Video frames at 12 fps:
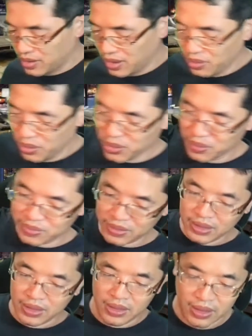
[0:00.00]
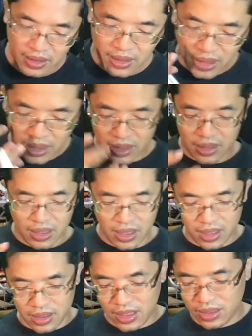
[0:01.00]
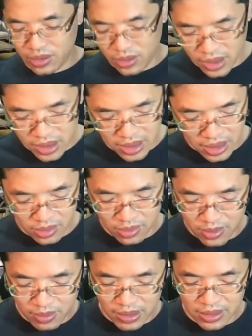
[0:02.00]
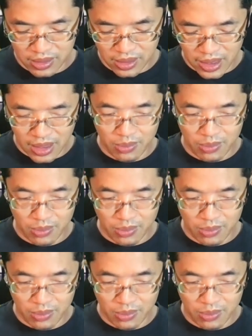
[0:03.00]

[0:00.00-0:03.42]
けど、はい、えー、早速いきたいと思いますが、